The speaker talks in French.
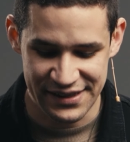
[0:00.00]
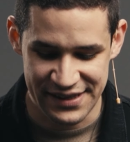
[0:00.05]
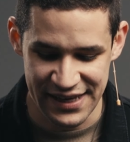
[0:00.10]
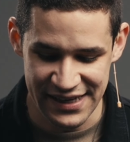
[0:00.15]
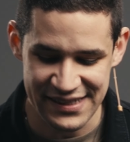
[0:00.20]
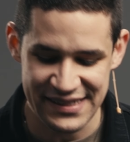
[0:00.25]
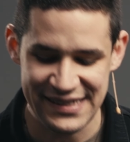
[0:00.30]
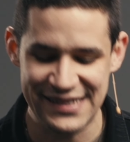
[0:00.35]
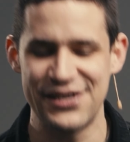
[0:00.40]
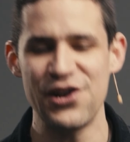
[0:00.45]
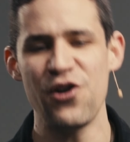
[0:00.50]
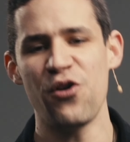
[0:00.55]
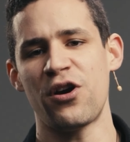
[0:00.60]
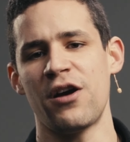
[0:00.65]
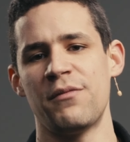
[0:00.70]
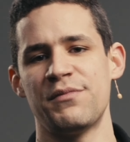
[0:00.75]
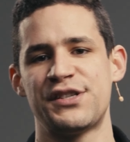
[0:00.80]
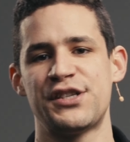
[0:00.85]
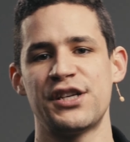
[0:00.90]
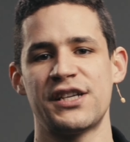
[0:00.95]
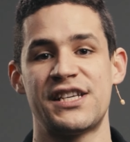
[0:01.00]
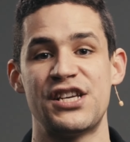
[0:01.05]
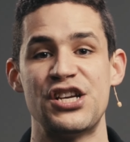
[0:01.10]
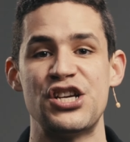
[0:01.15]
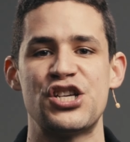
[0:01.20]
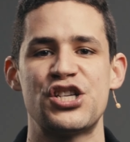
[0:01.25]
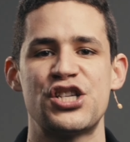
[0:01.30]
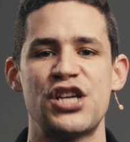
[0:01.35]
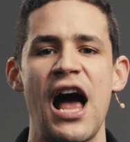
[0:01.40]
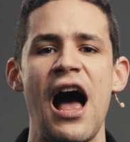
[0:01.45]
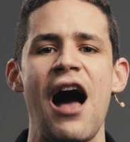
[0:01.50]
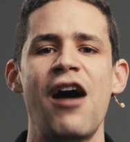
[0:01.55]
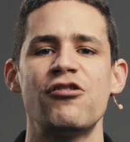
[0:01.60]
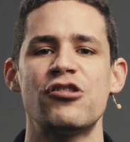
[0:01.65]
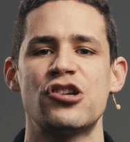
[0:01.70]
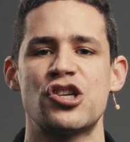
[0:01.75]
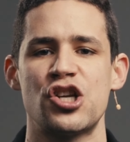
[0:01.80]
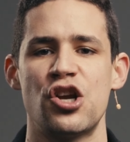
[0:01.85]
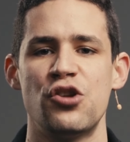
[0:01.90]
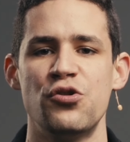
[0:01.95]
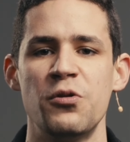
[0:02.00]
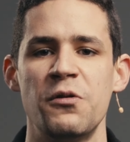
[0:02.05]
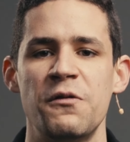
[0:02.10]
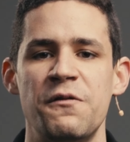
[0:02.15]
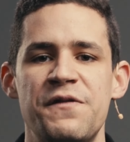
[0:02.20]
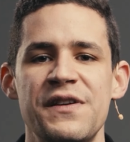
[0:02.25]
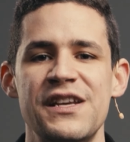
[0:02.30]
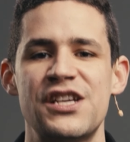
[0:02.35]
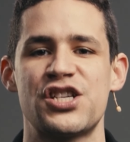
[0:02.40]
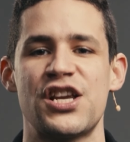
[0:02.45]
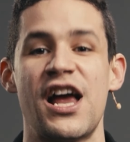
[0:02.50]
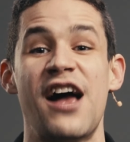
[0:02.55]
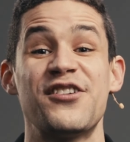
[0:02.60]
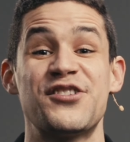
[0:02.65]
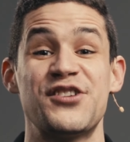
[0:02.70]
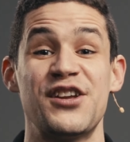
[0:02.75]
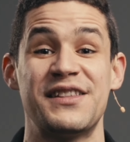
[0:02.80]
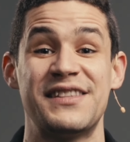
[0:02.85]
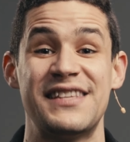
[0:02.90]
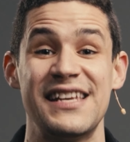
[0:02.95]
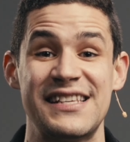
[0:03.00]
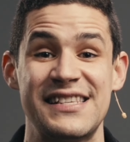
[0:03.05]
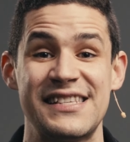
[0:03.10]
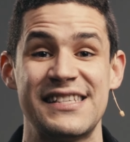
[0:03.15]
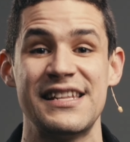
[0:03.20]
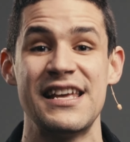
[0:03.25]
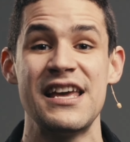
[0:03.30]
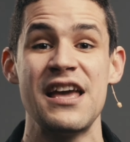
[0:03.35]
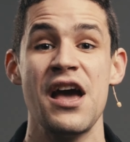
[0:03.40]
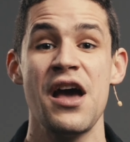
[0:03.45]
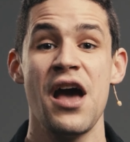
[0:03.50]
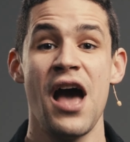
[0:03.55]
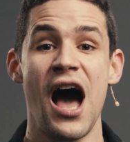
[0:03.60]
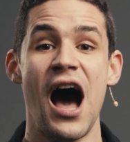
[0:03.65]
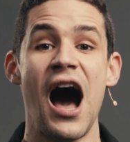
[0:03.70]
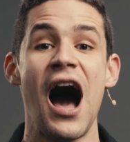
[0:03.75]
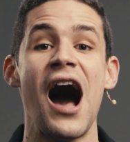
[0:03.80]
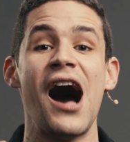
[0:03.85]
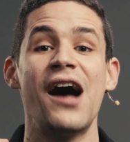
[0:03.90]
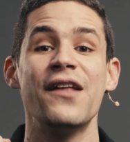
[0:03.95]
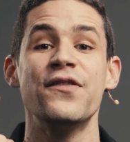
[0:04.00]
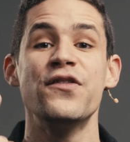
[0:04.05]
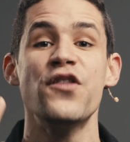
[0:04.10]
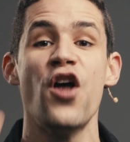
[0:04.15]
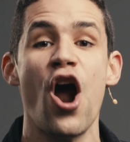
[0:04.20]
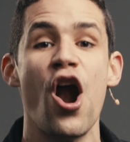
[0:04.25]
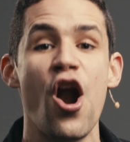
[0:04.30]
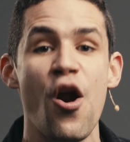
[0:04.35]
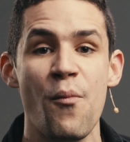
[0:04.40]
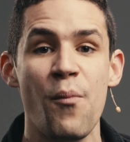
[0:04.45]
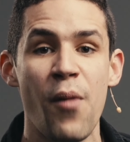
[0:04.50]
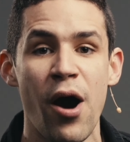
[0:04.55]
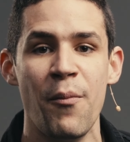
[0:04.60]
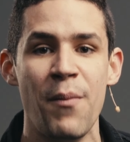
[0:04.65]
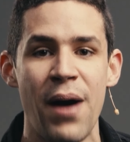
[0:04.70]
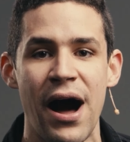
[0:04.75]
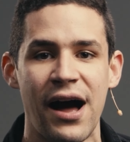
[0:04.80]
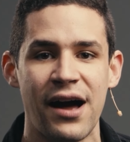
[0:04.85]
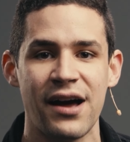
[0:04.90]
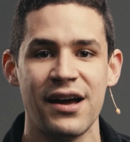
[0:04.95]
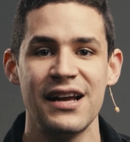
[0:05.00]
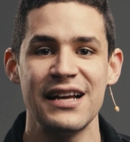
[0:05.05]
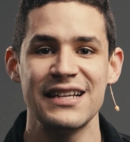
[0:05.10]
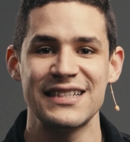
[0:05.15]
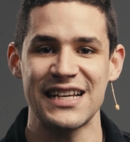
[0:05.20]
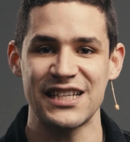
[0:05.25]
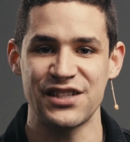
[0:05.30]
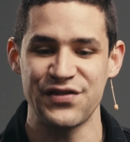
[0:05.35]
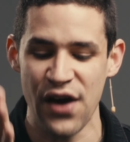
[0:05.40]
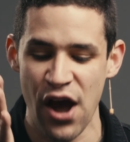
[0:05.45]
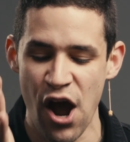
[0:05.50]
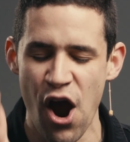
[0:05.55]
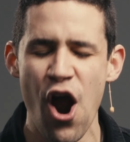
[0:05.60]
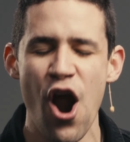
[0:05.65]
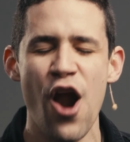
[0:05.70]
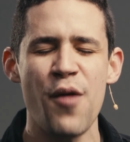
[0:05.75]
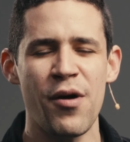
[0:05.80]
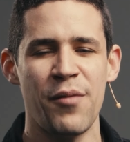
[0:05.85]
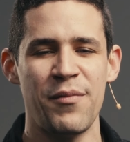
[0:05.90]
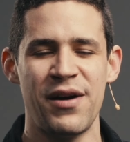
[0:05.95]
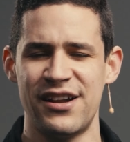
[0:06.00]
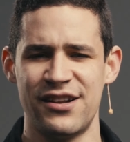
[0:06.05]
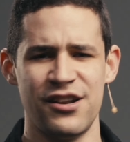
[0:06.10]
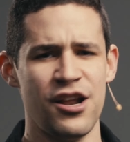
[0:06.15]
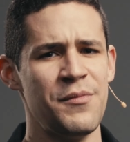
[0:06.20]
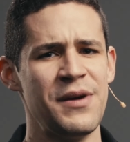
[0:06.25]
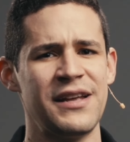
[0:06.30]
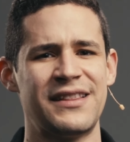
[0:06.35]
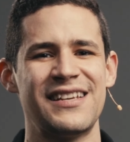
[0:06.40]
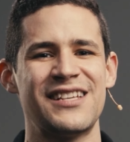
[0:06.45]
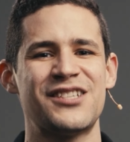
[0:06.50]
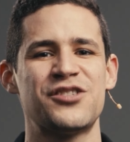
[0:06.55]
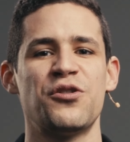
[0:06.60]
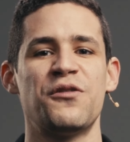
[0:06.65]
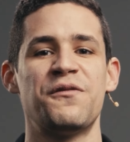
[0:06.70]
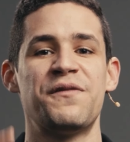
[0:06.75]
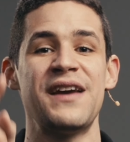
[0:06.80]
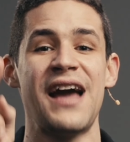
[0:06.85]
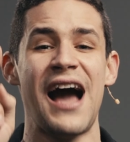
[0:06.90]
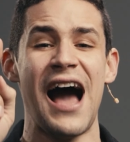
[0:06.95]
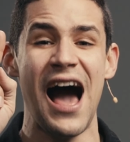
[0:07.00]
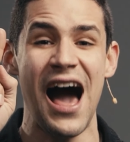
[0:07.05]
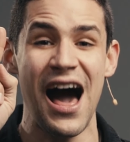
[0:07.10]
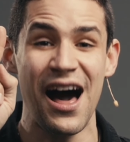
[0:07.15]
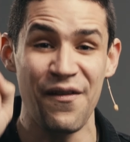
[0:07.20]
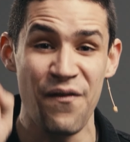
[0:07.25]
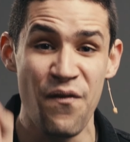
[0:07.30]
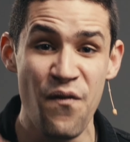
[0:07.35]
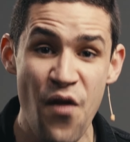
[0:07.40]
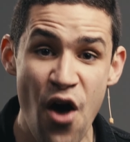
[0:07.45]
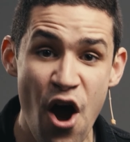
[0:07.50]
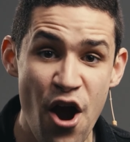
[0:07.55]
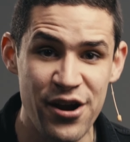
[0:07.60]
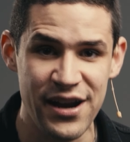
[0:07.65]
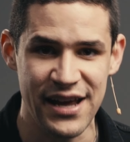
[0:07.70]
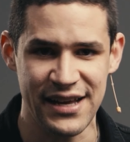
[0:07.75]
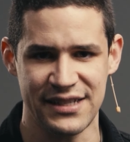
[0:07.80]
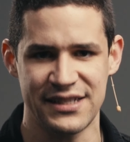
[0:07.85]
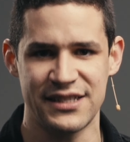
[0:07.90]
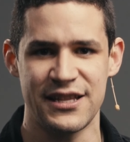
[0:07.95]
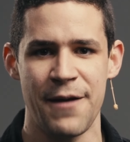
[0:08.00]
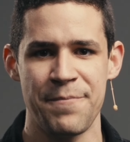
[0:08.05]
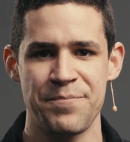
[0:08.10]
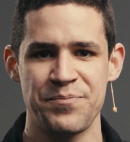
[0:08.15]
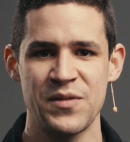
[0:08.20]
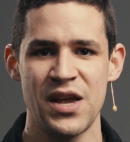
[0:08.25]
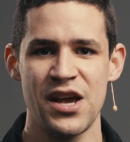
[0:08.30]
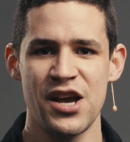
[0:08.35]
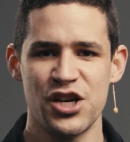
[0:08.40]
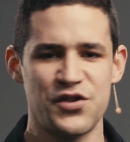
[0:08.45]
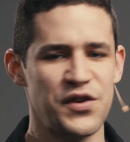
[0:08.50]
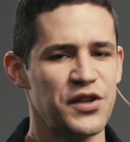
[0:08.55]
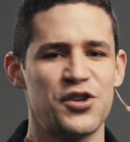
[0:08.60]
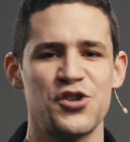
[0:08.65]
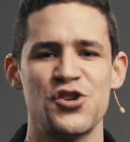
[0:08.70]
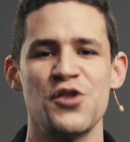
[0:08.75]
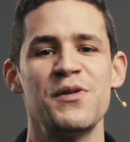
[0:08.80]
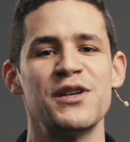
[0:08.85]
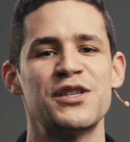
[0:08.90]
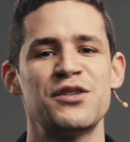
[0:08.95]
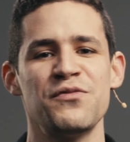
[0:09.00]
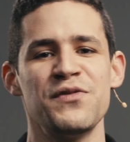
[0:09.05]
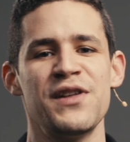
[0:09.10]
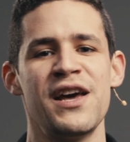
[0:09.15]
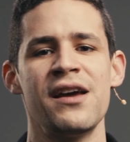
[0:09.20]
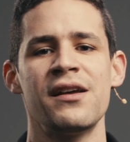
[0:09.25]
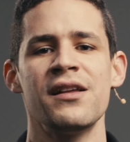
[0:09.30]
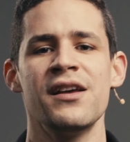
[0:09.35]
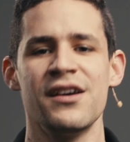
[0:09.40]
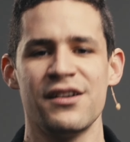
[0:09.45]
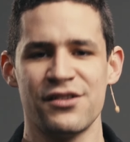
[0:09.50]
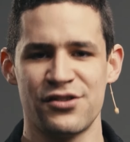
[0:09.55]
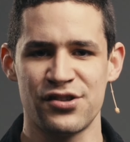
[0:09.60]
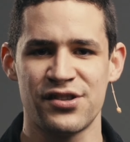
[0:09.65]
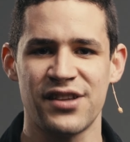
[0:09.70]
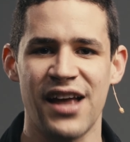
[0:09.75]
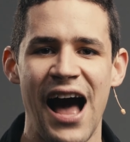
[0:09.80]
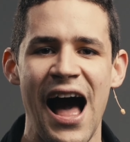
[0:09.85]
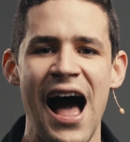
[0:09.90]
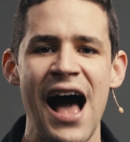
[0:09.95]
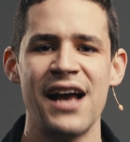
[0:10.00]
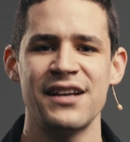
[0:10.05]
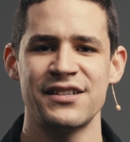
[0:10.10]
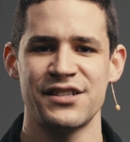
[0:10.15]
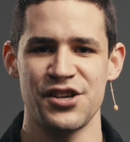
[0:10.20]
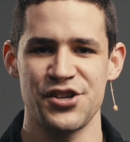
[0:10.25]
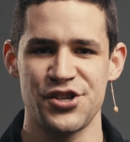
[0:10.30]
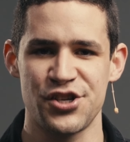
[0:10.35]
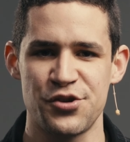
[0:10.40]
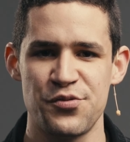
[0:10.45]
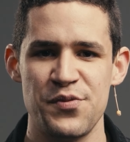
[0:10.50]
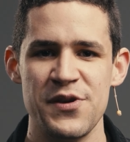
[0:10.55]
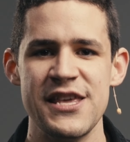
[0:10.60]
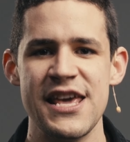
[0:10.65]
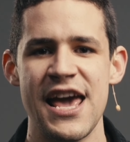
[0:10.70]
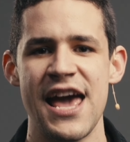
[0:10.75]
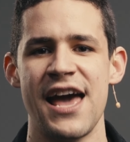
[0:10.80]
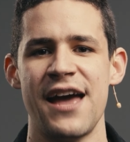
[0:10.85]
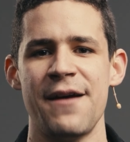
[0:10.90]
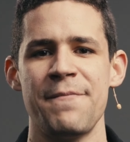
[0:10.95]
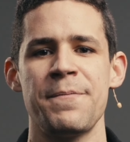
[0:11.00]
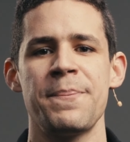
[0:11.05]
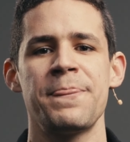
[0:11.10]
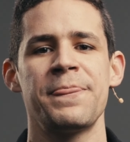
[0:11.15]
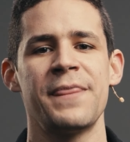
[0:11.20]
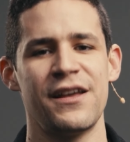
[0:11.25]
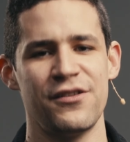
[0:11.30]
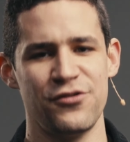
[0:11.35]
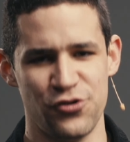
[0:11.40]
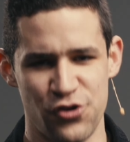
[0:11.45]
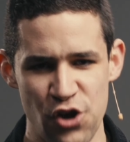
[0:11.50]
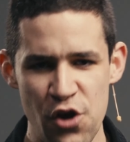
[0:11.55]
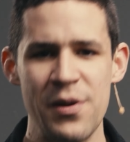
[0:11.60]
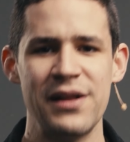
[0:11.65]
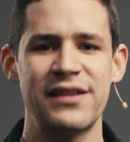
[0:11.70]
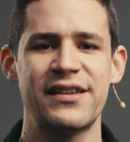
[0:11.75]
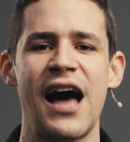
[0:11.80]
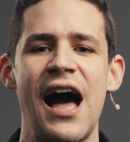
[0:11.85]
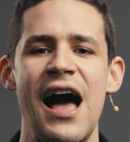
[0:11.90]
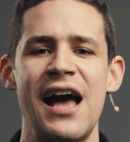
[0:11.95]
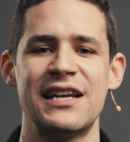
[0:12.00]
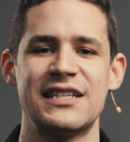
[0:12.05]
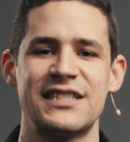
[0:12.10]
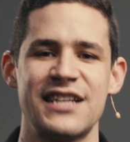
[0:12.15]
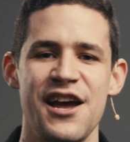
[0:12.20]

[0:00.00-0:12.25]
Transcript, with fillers: décisions comme ça qui changent nos vies, changent notre destinée en un moment. Ça se fait en un moment. L'homme a été sauvé en un instant. Je vais toujours me souvenir du 13 juillet 2013.